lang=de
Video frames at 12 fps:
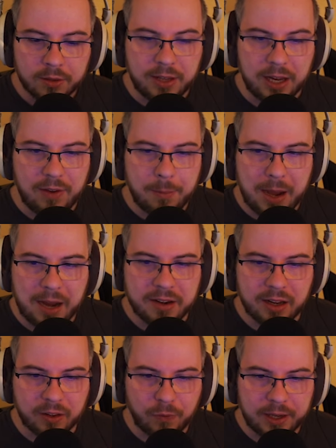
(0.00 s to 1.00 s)
Der war mal
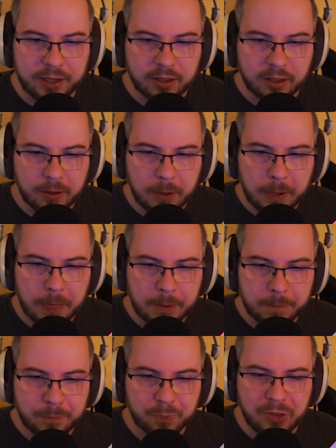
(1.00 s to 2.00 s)
anders weit.
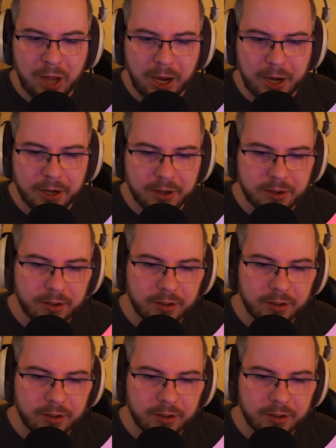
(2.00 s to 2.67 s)
Nein!